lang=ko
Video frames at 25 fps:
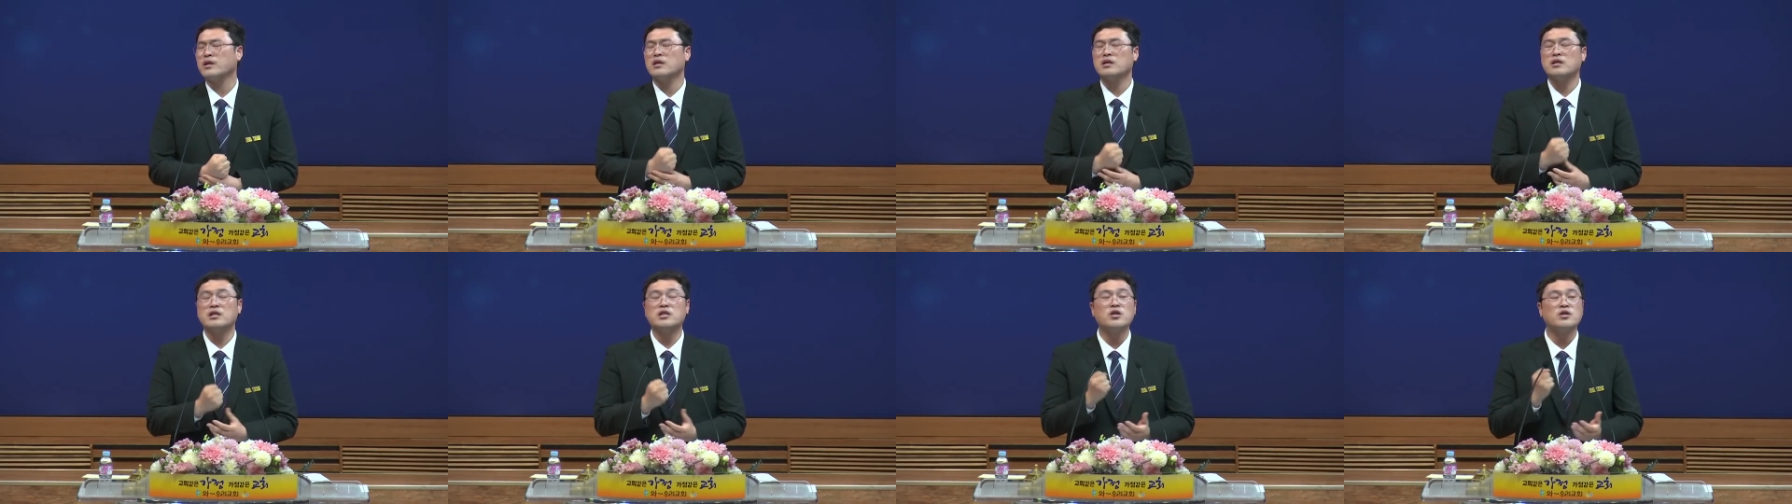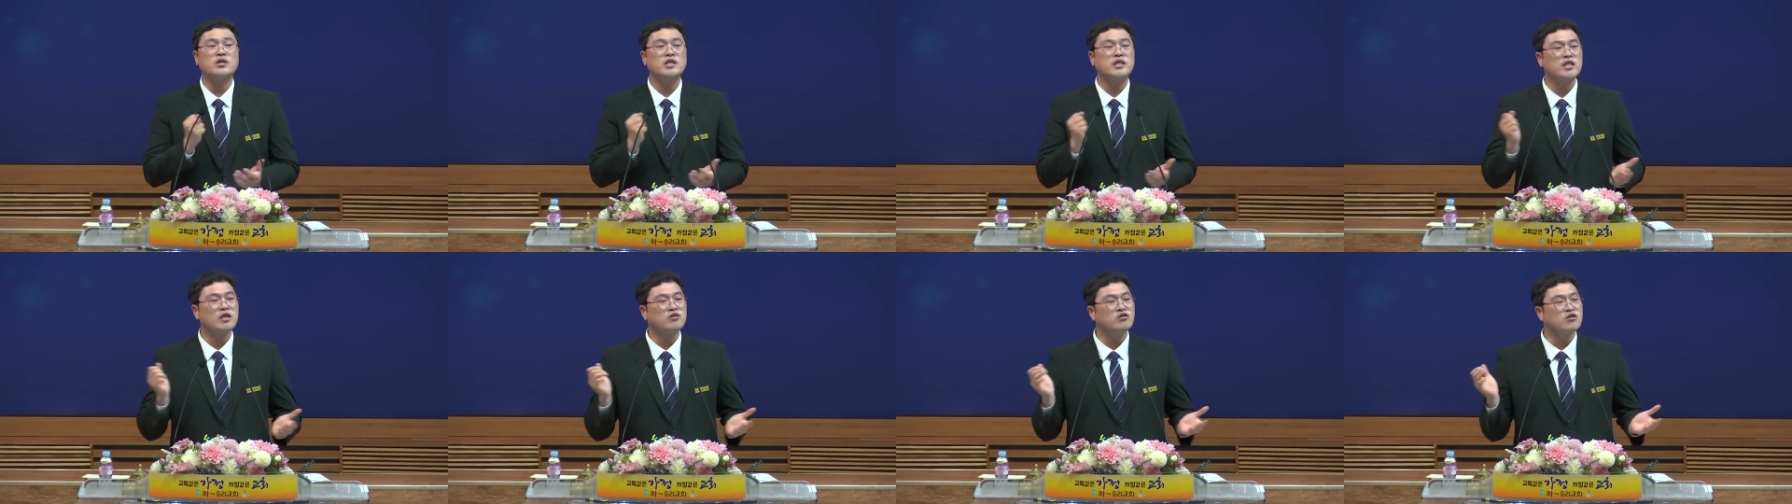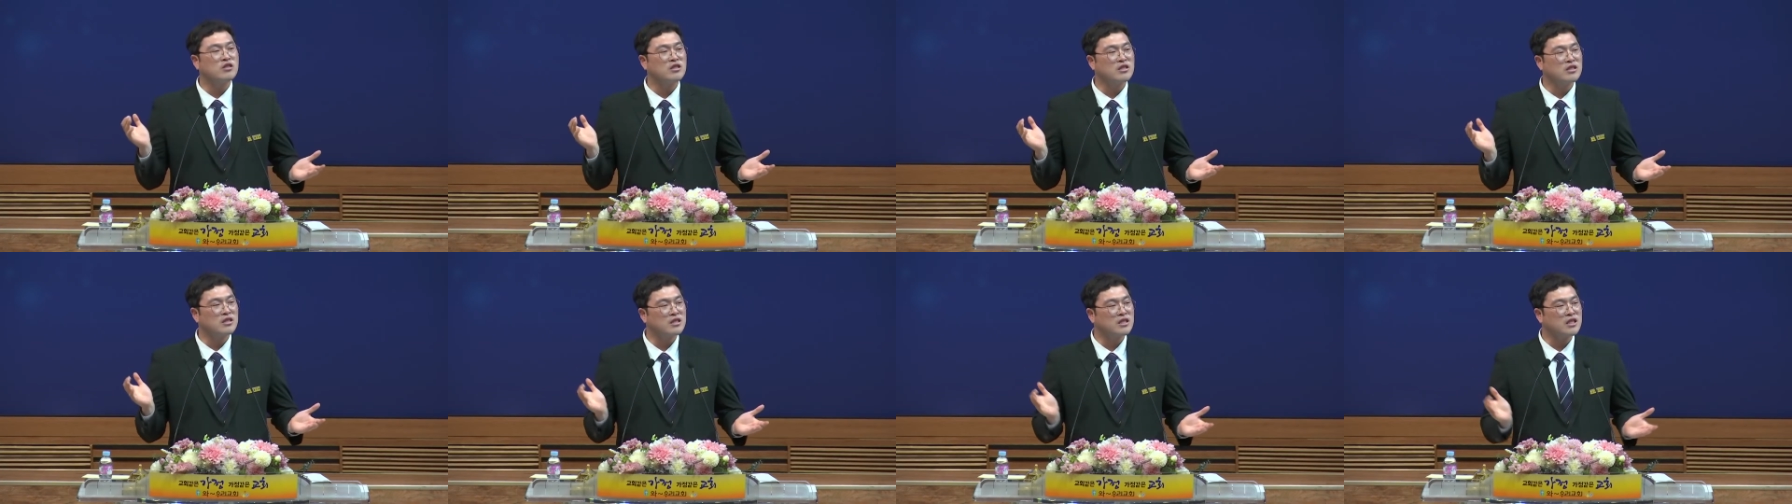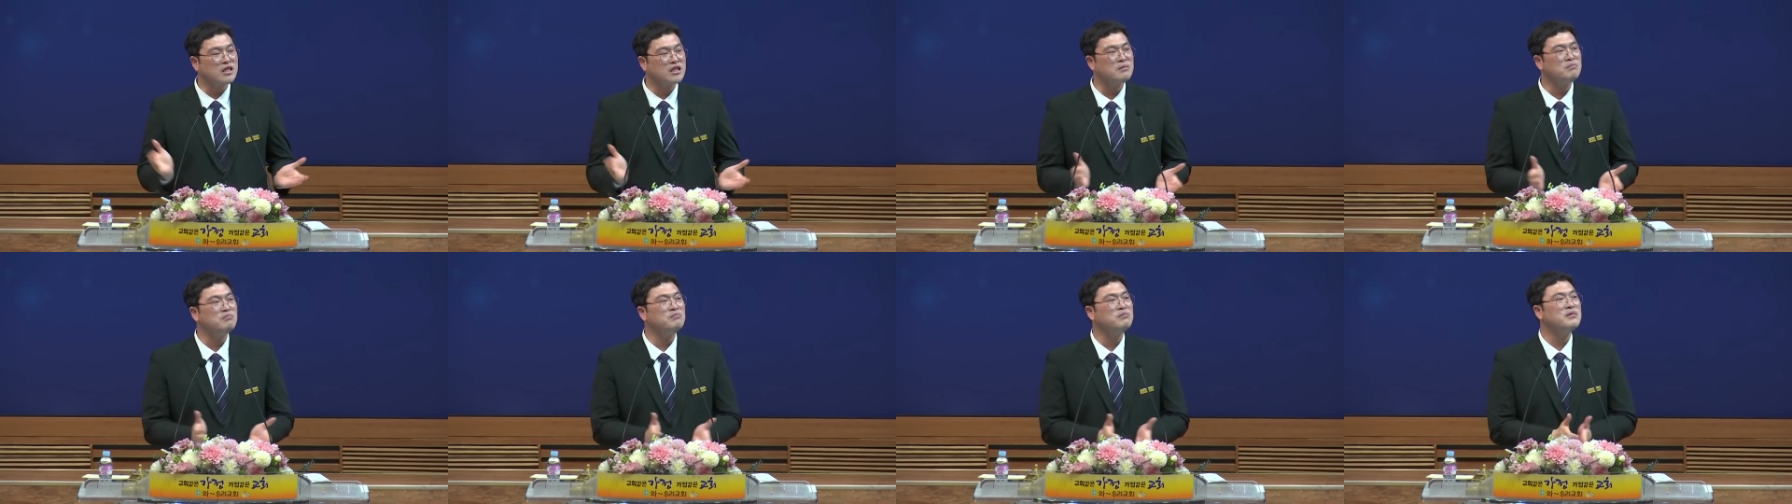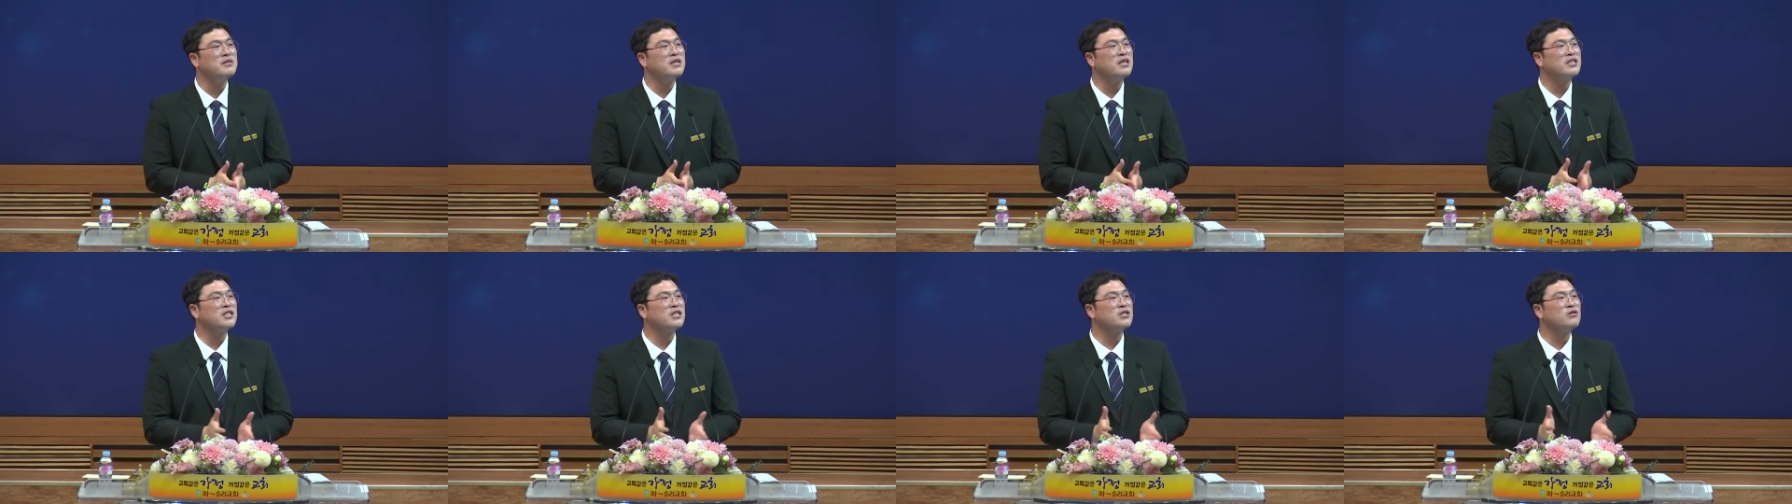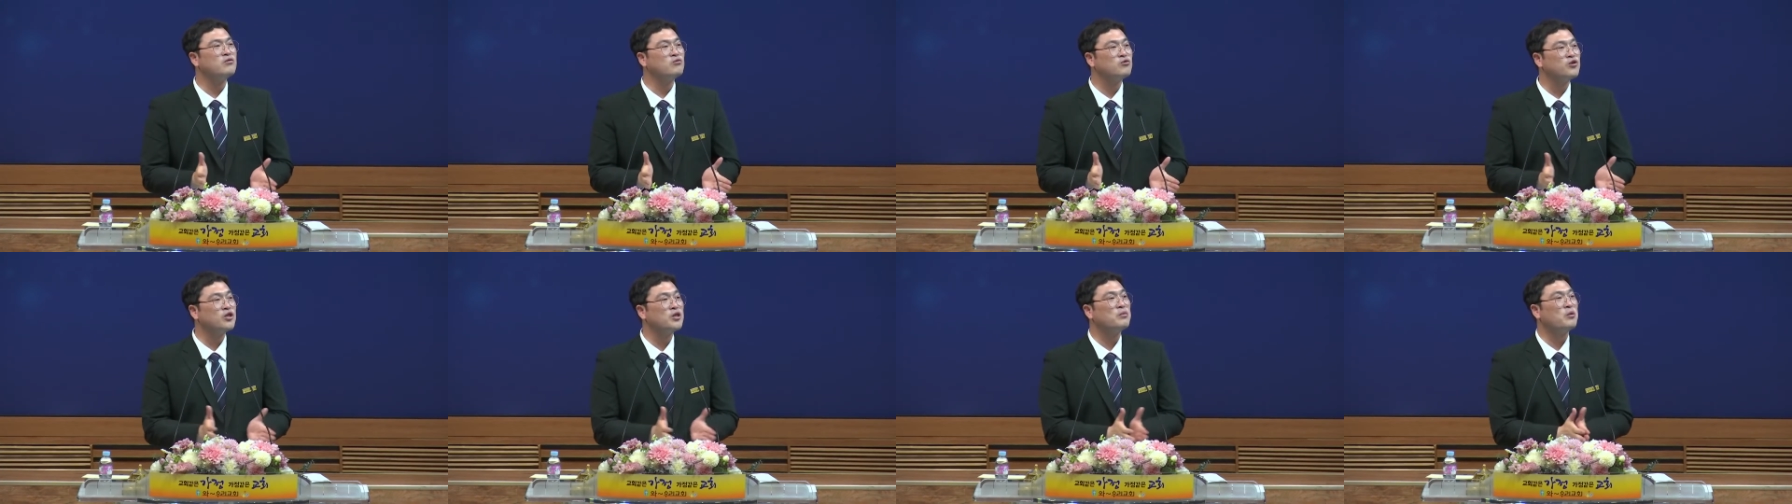그렇게 예수님과
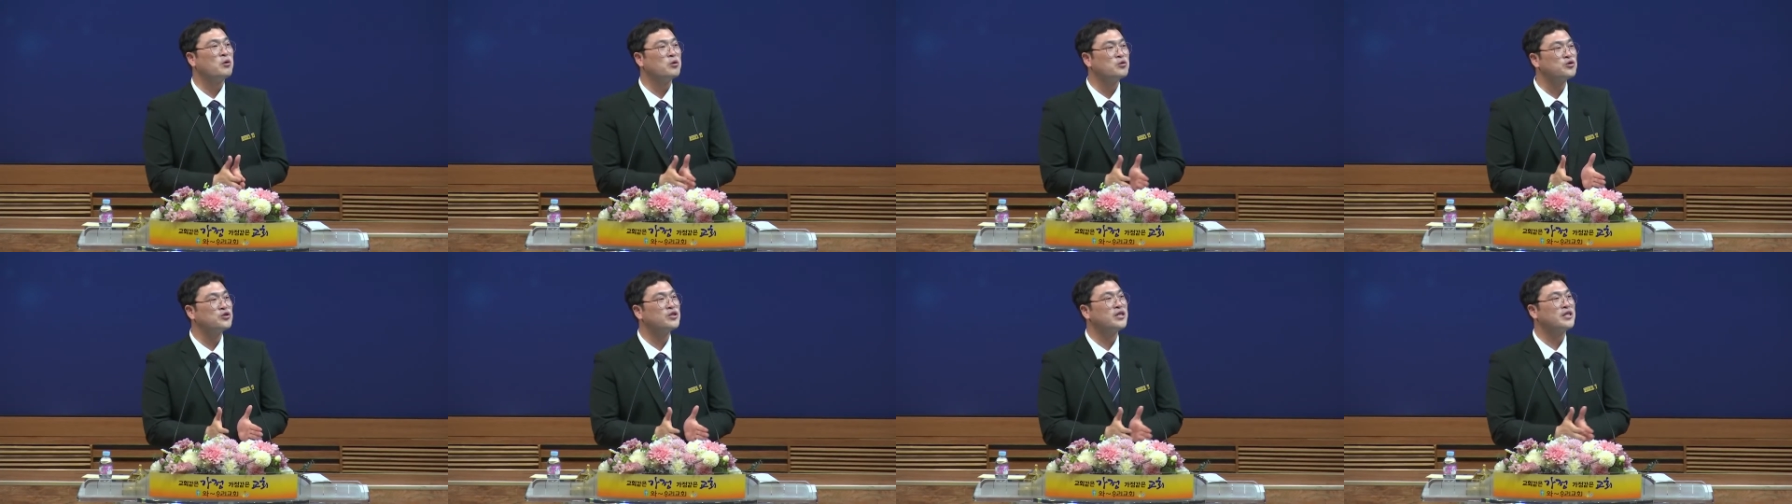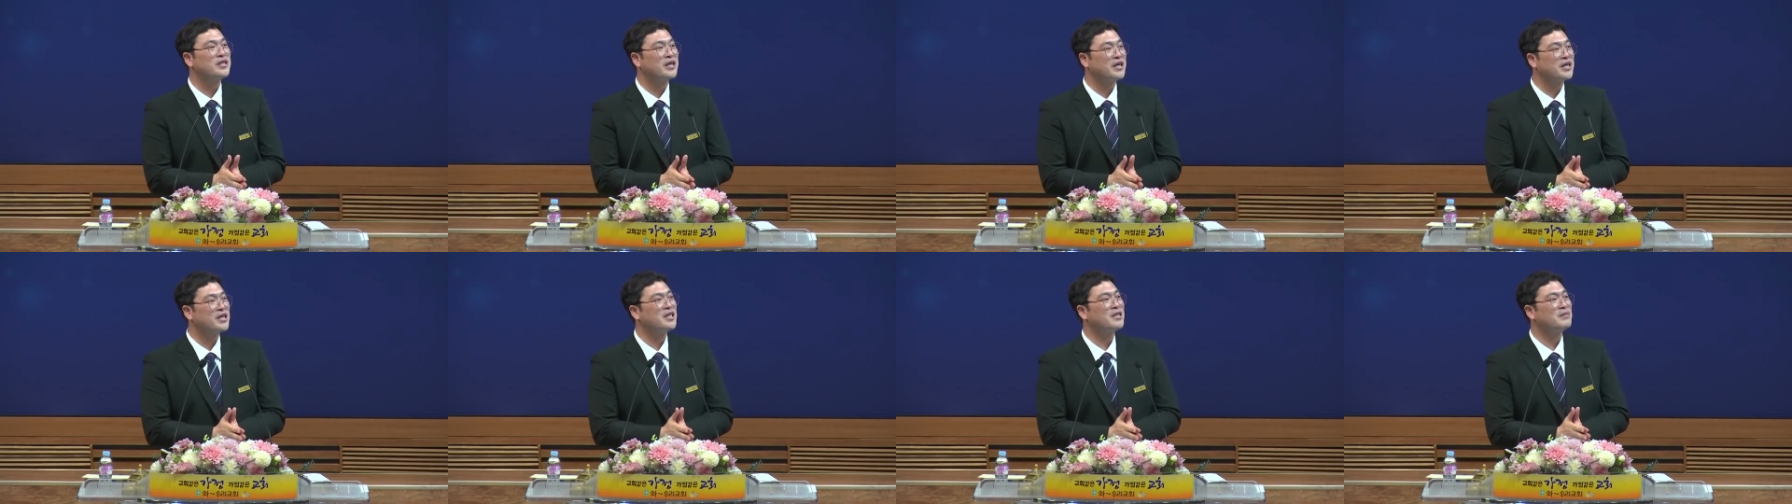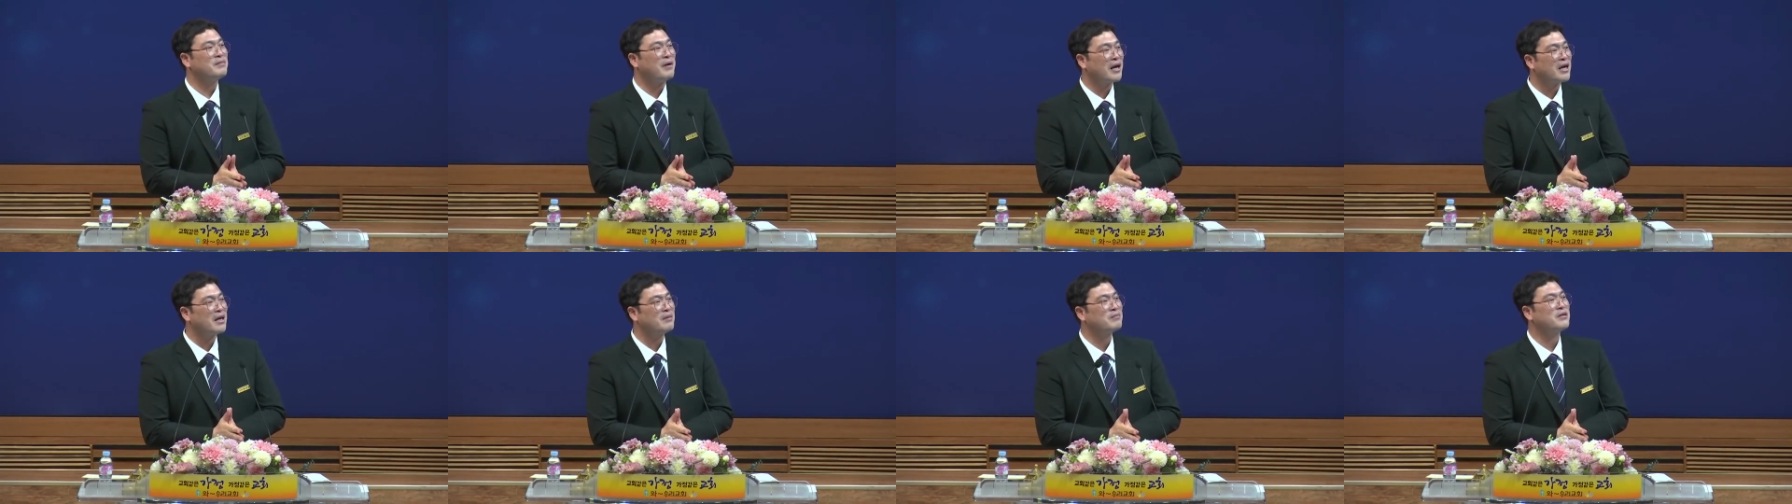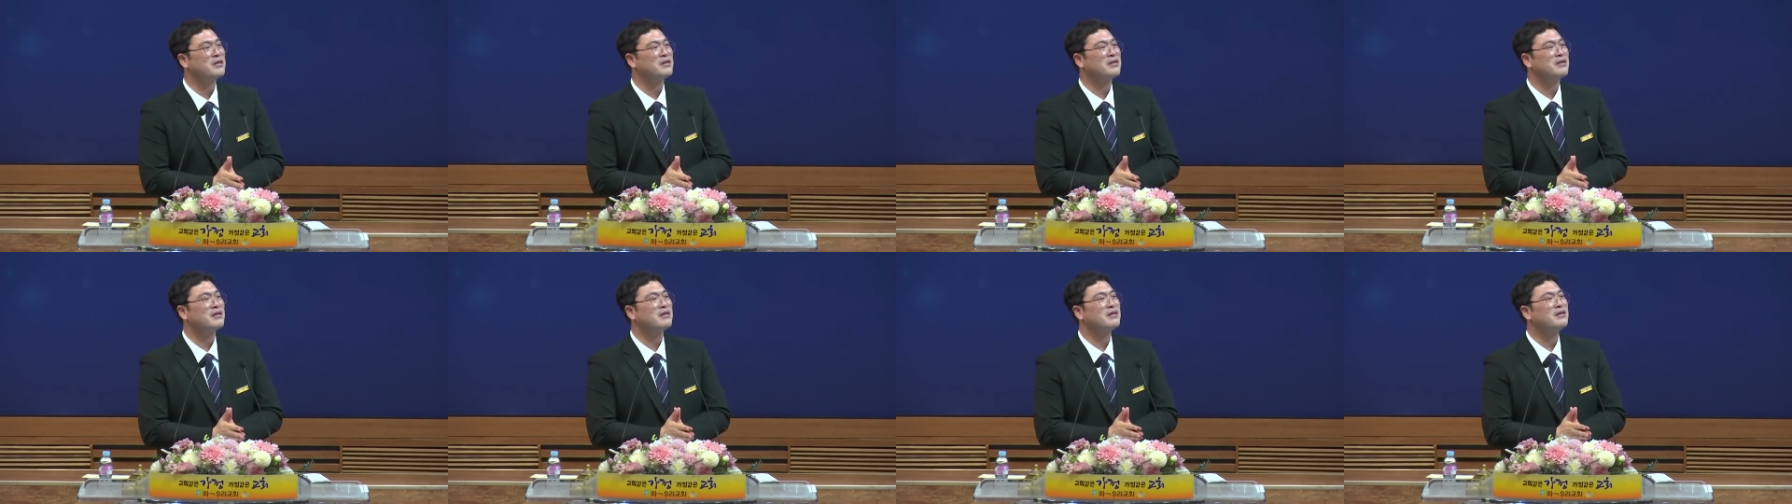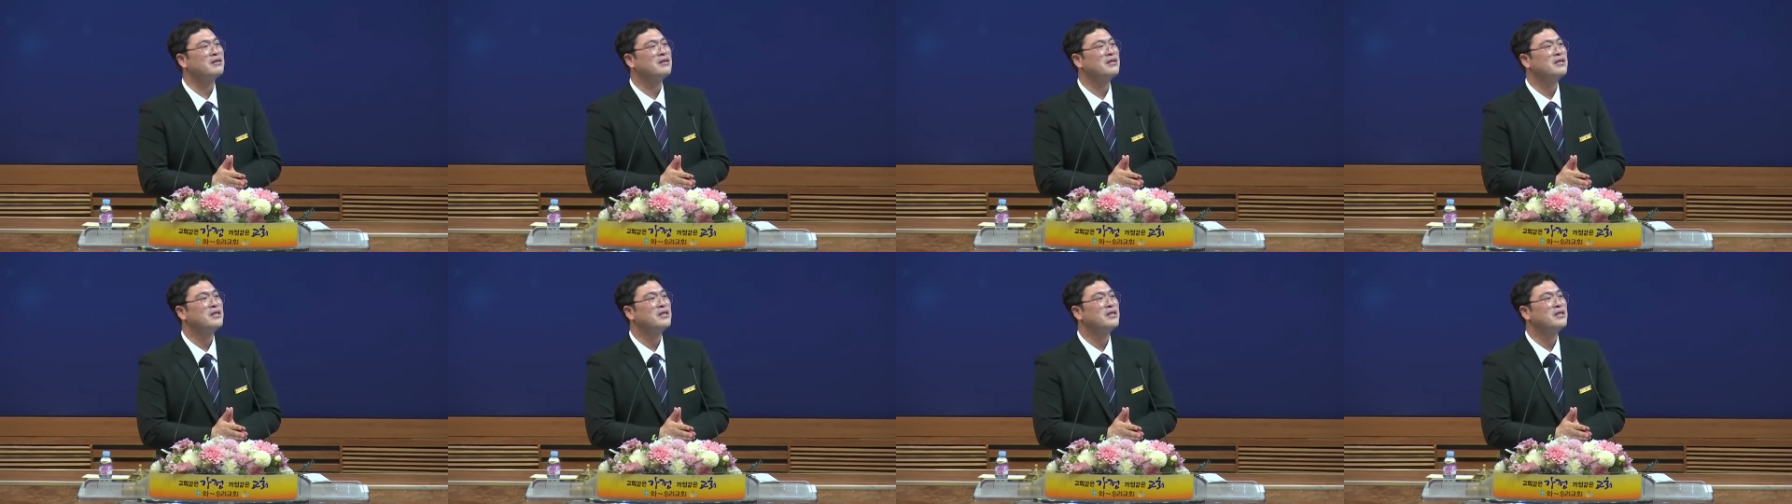친밀해지는 우리 모두가 되기를 바랍니다.